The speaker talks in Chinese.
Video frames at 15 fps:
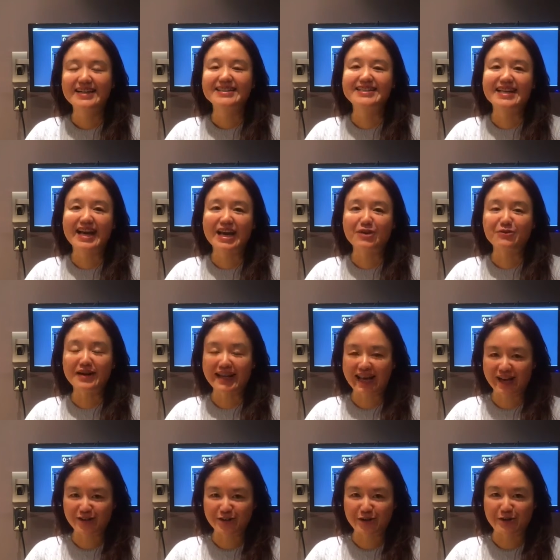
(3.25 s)
在未
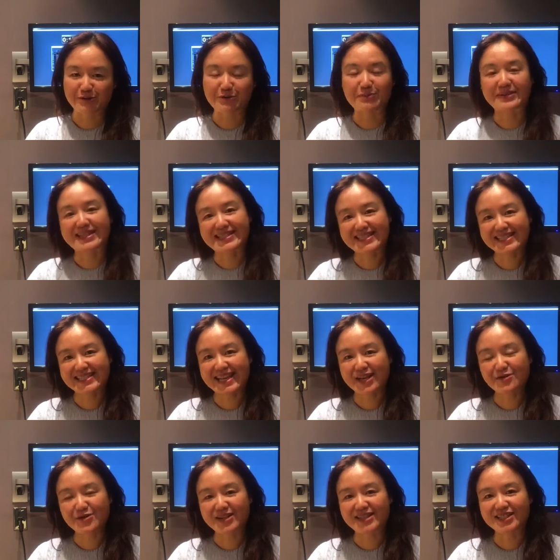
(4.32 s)
来儿童，我们的新
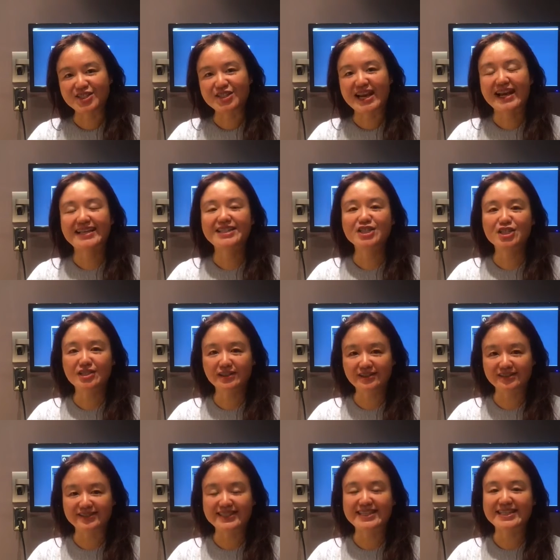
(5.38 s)
单元 Jack and
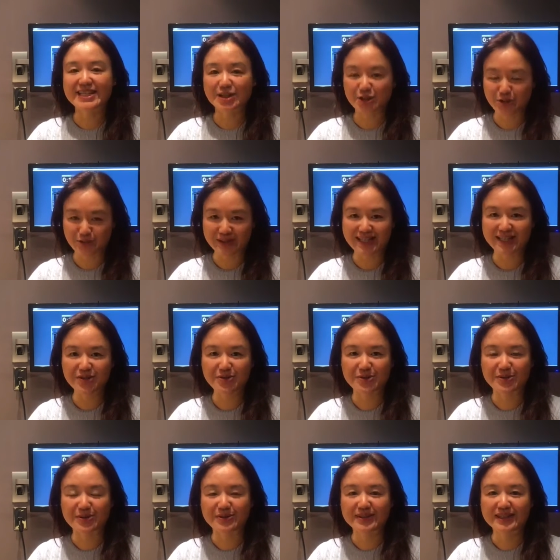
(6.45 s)
Jill 今天说英
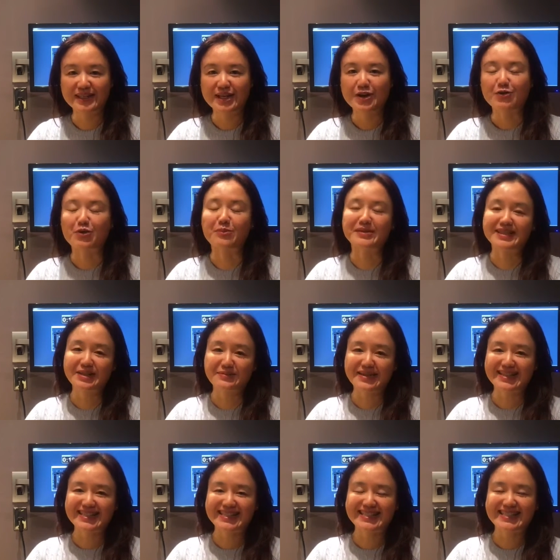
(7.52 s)
语。我们特
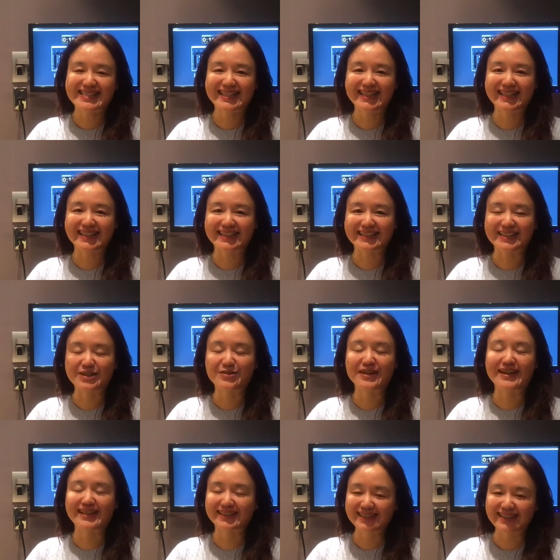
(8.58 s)
别设计了一对
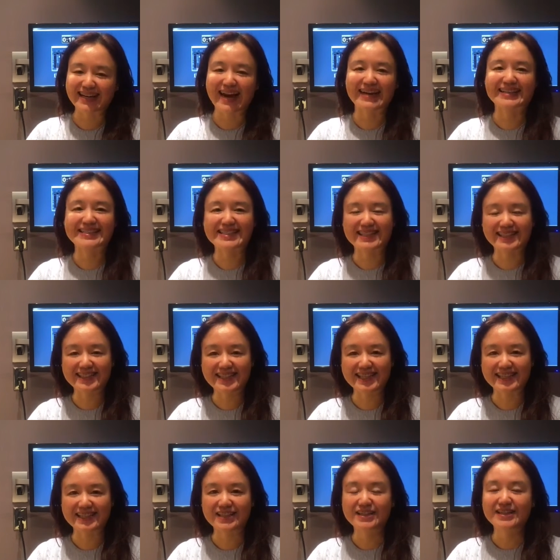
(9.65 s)
很可爱的姐
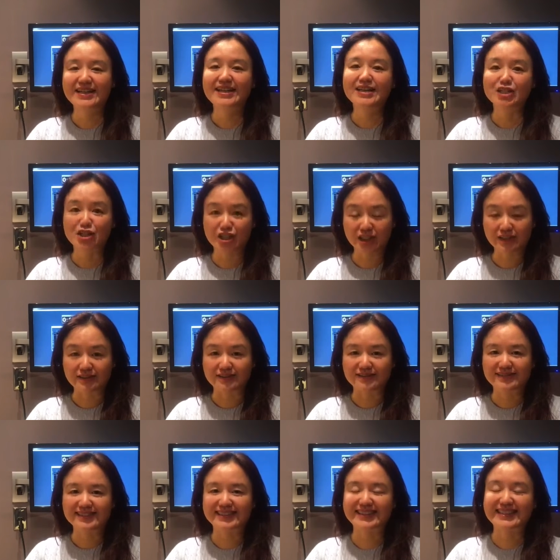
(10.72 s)
弟，Jill
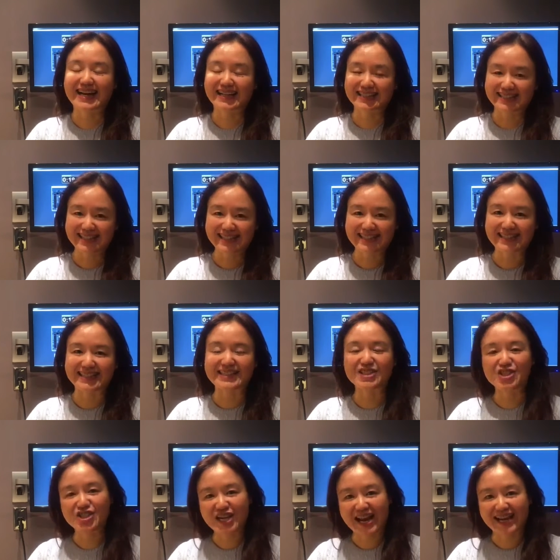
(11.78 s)
跟他的弟弟
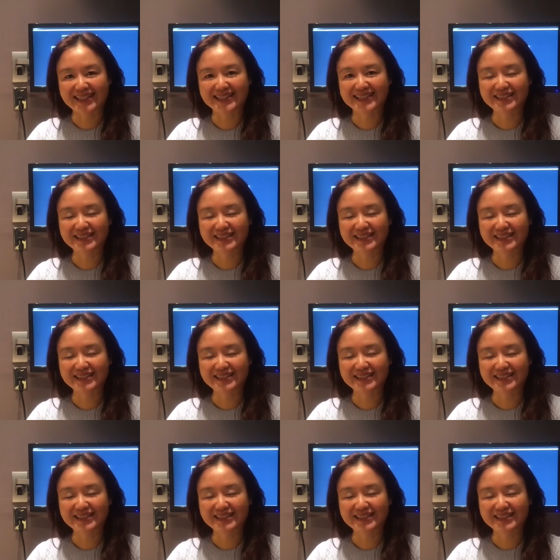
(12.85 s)
Jack。